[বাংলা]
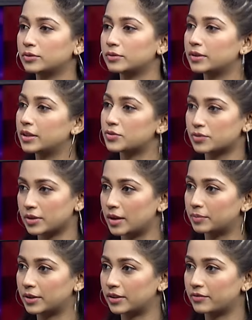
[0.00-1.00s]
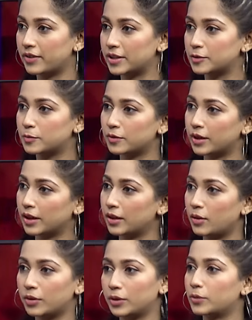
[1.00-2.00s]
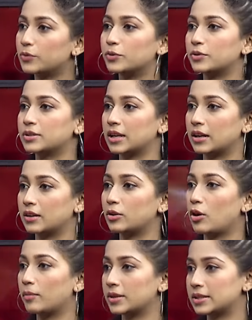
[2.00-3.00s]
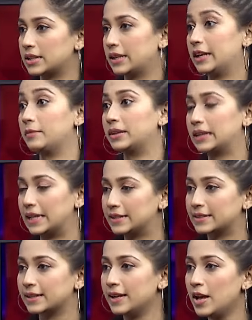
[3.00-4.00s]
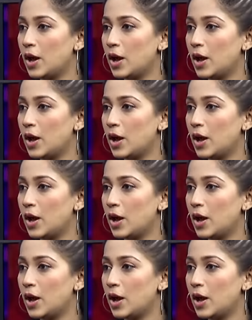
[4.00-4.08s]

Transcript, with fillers: তো নিশ্চয়ই আপনাকে ফেসবুকে অনেক অনুরোধ জানান কমেন্ট চেকিং বা টেক্সটে